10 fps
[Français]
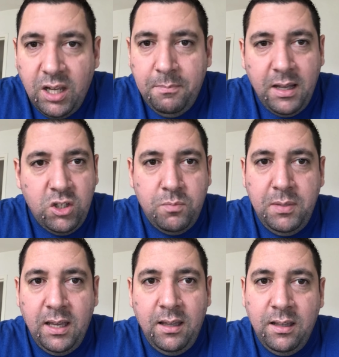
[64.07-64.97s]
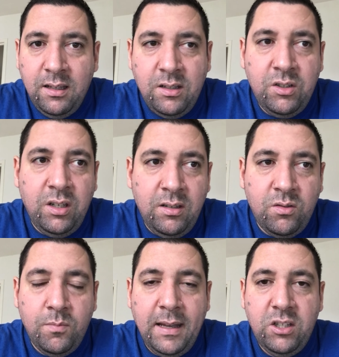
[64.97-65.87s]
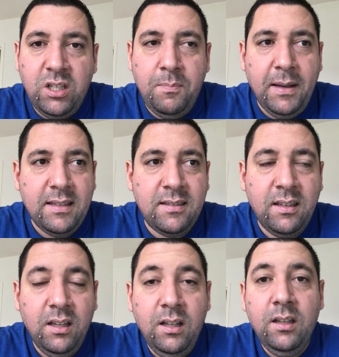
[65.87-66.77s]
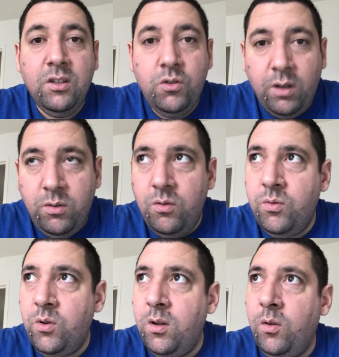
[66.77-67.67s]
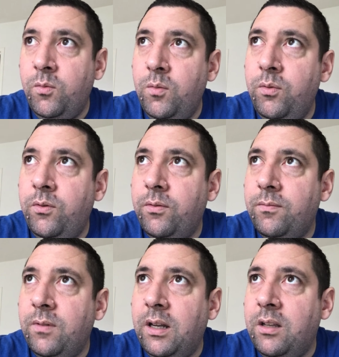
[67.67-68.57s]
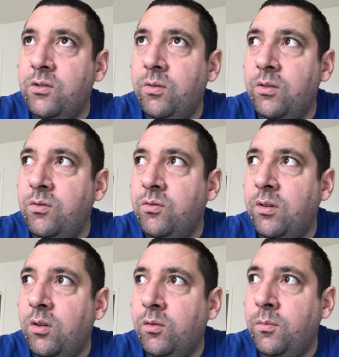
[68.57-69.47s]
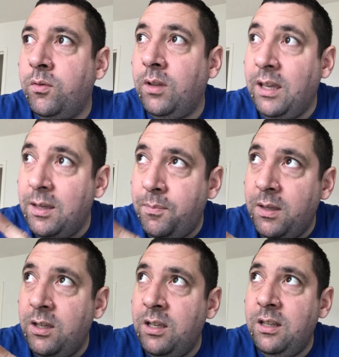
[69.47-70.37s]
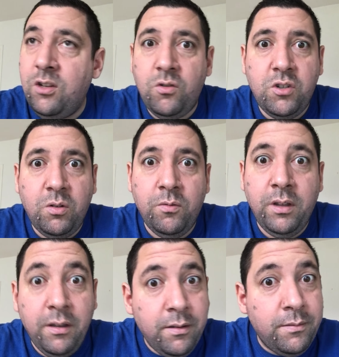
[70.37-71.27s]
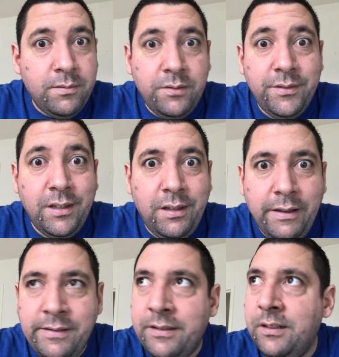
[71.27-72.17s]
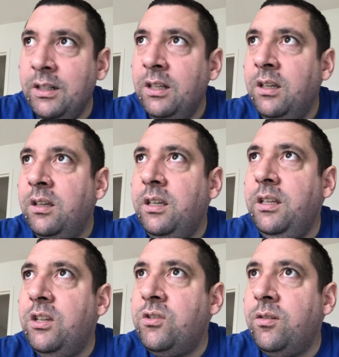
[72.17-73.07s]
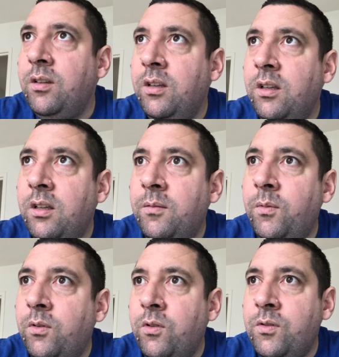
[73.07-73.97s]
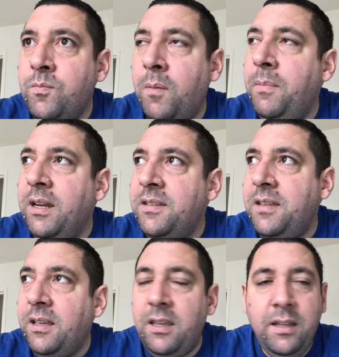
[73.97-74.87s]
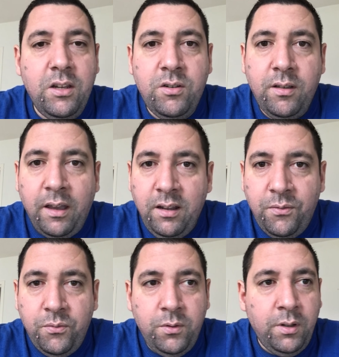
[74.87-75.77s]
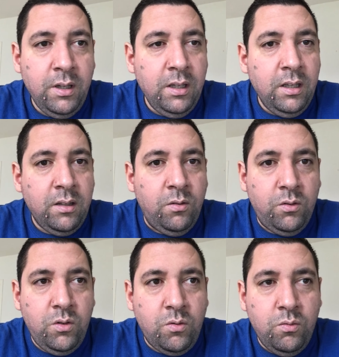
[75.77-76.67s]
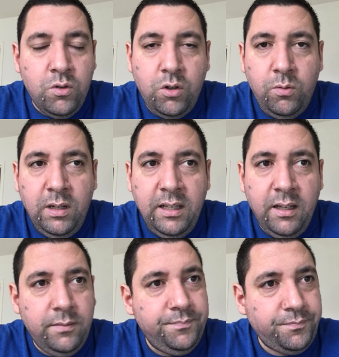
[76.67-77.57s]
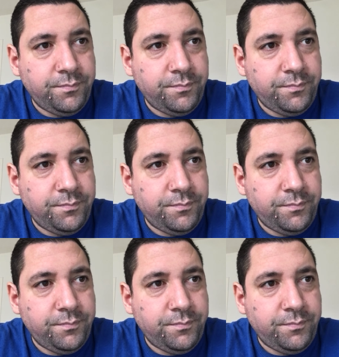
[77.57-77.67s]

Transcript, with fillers: ait un match bien et que tu aies ce match qui passe. J'aurais dû jouer le nombre de buts. Voilà, j'aurais dû jouer le nombre de buts. Eh, il, neige en Gironde, si vous intéresse. Il neige. Donc, euh, je m'en bats les steaks, il neige, rien à foutre. Donc, du coup, aujourd'hui, les gars,